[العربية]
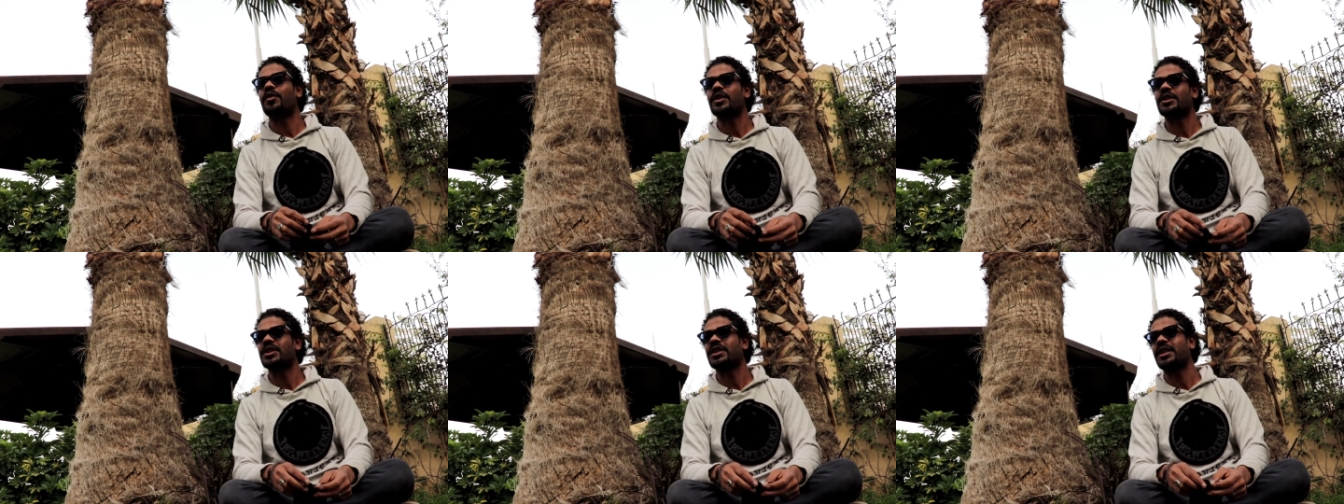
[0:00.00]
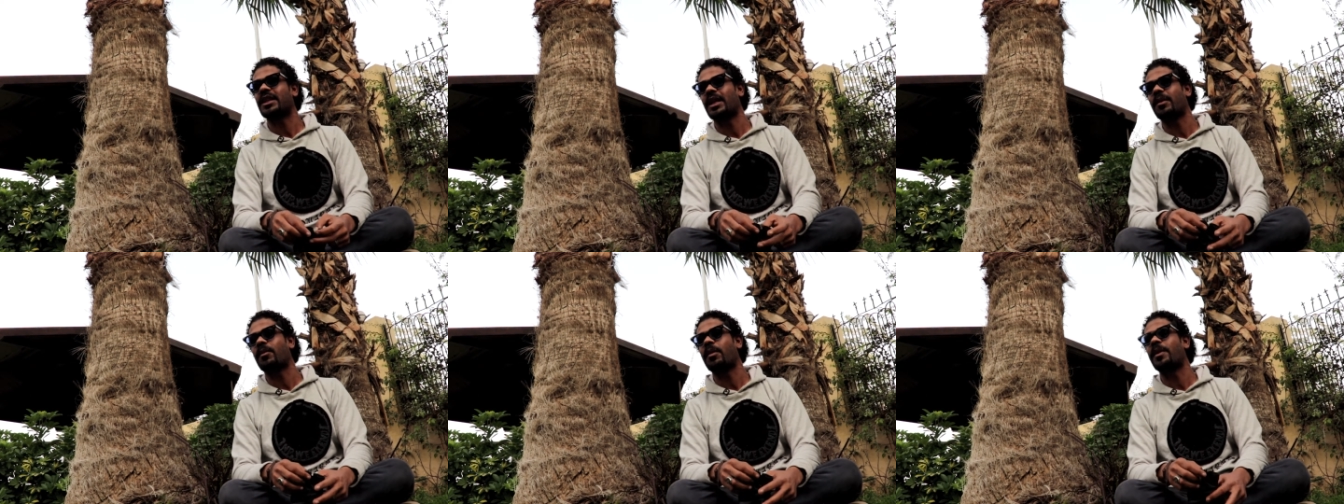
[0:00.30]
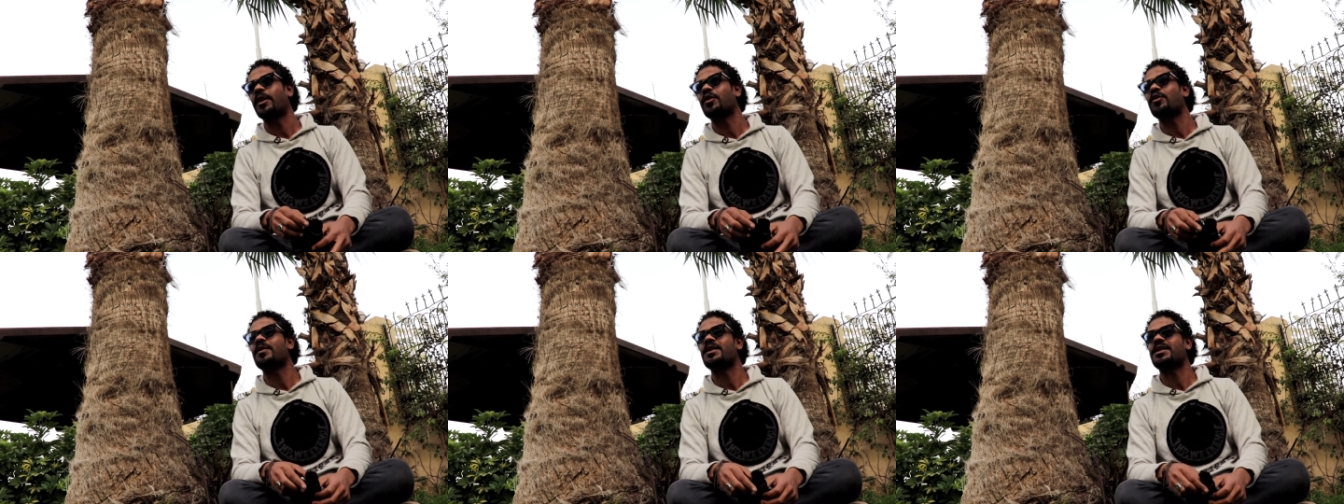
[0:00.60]
في ورشه كتابه
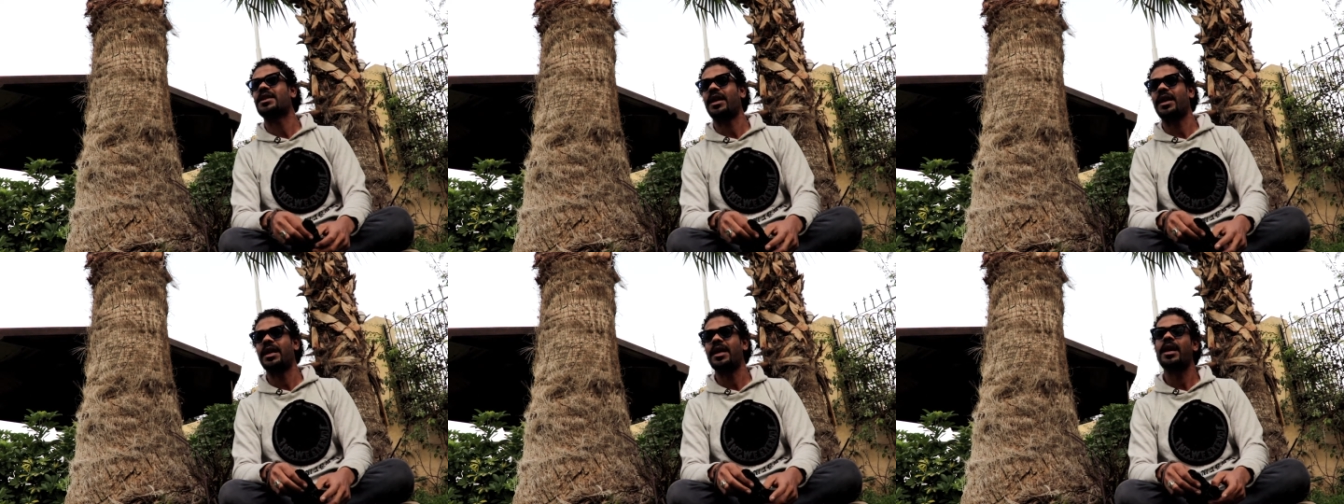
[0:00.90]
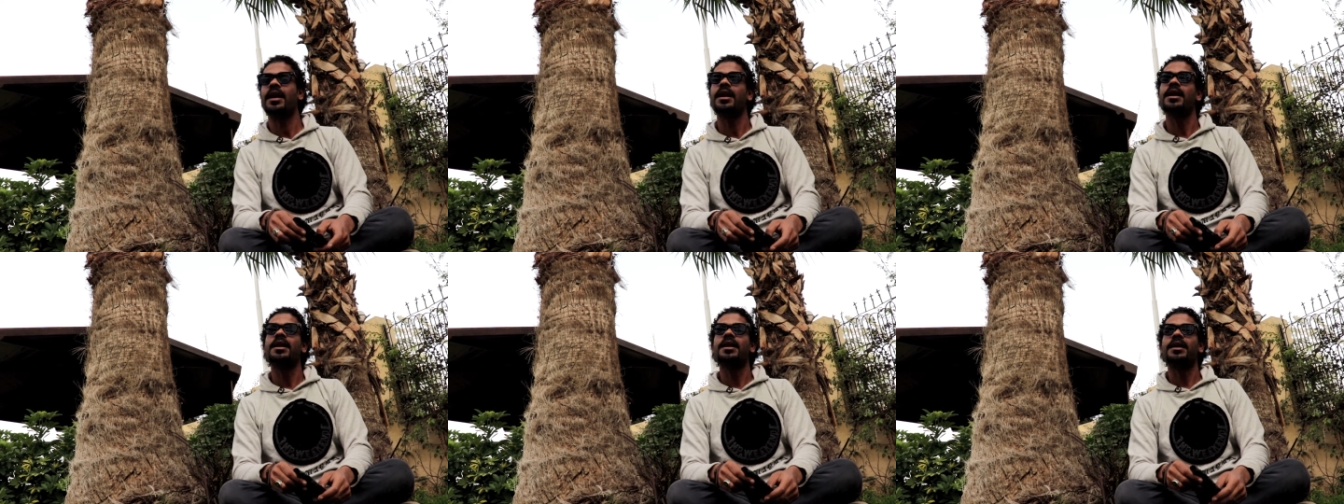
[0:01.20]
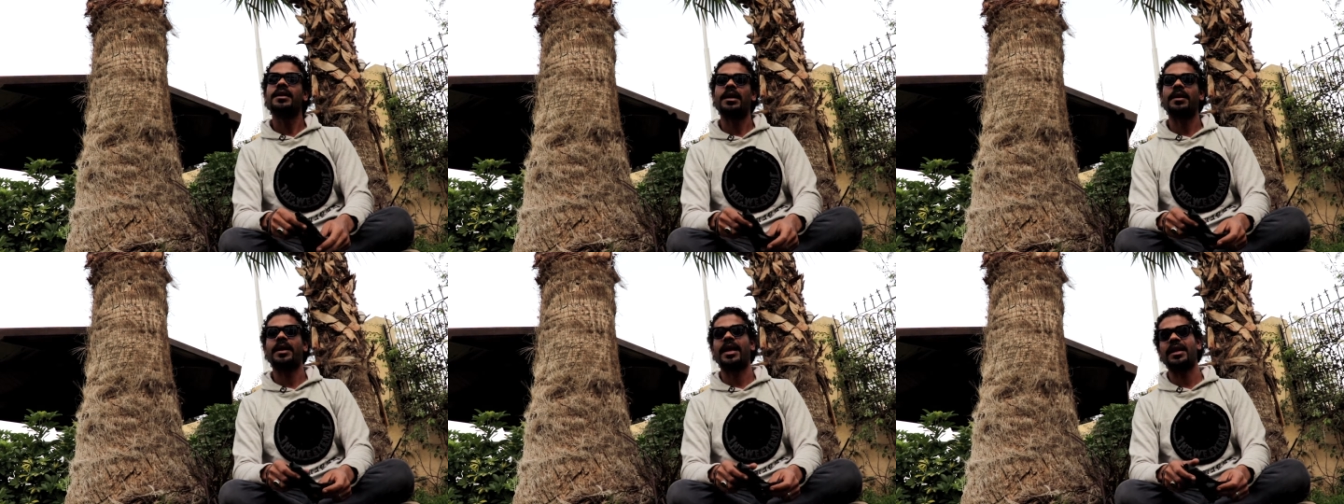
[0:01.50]
برده مسرحيه
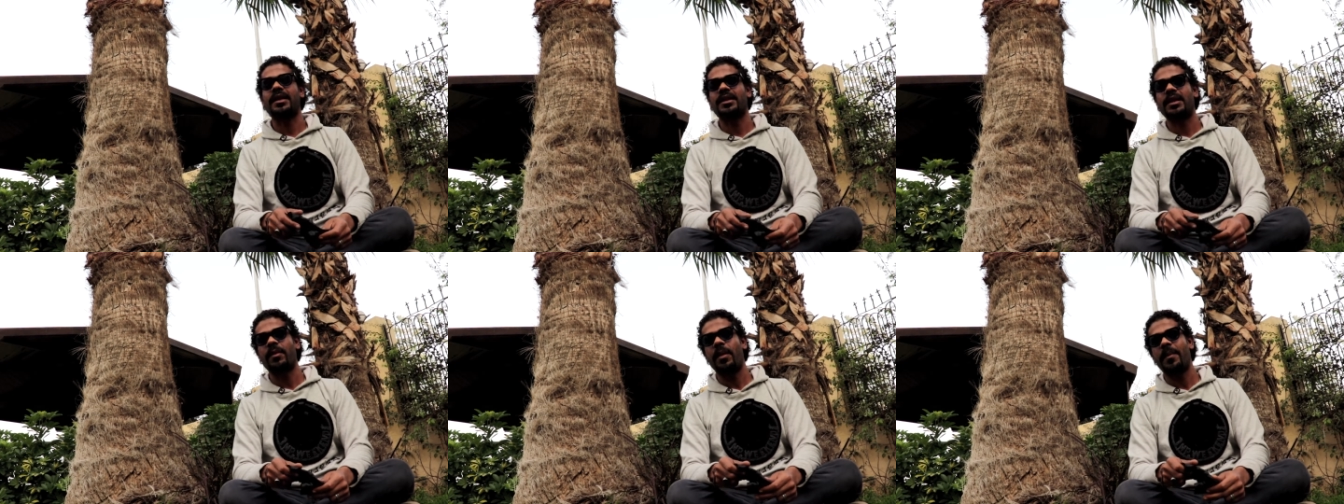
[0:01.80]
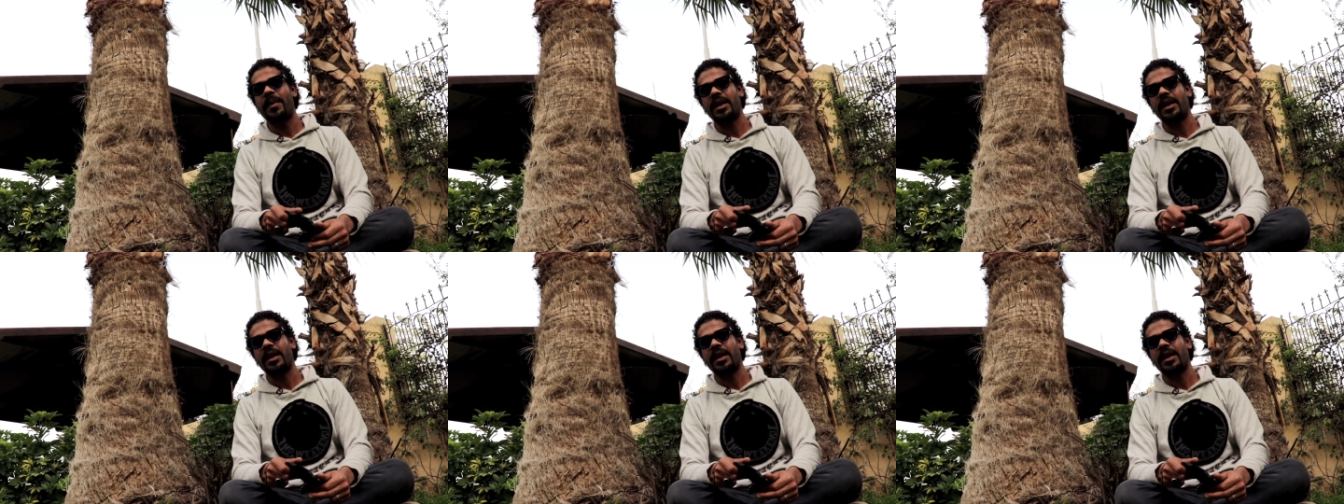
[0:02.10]
كانت تبع